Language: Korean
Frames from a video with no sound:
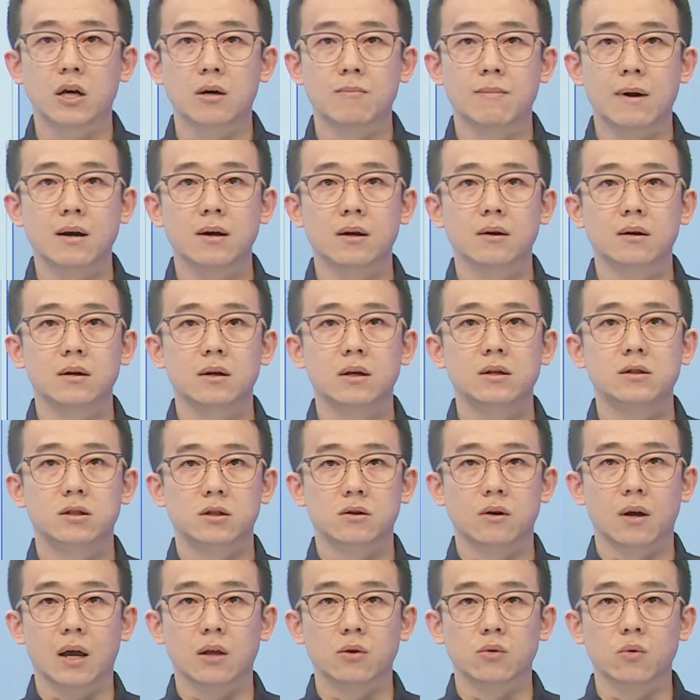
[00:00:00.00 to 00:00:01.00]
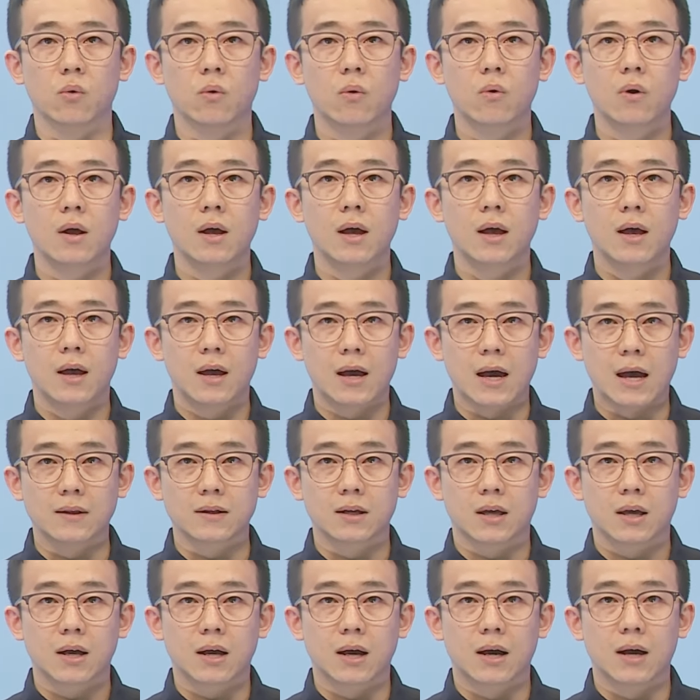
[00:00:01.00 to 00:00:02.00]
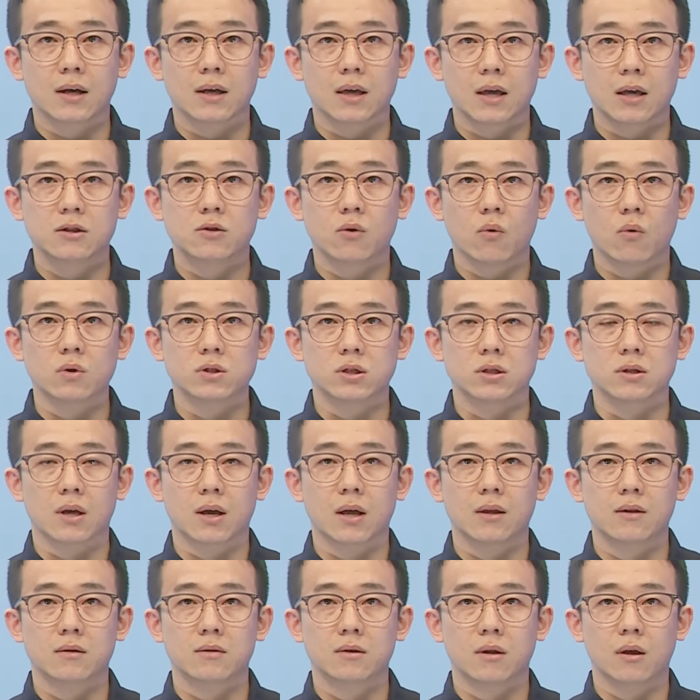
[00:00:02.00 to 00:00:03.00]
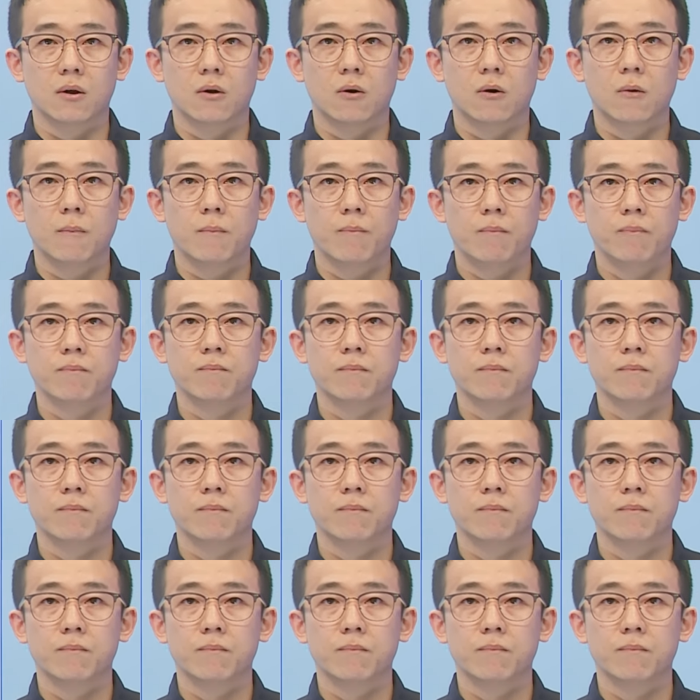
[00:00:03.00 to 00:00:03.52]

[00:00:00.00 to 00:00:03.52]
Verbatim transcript: 그 밖의 지역에도 안개가 끼는 곳이 있겠는데요.